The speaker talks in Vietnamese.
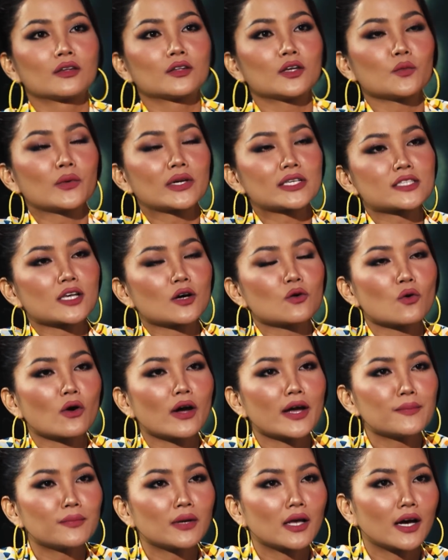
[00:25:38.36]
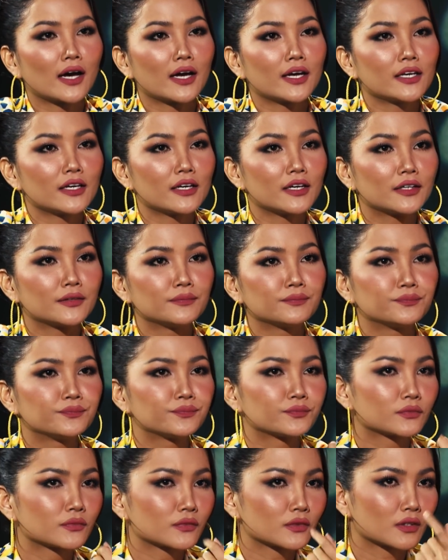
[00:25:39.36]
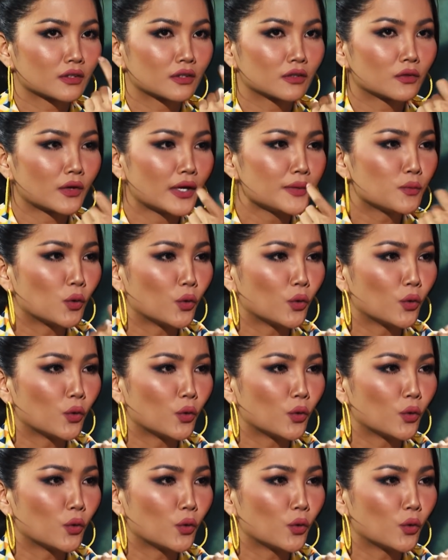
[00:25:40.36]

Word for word: thói quen xấu của em là hay uh, ngoái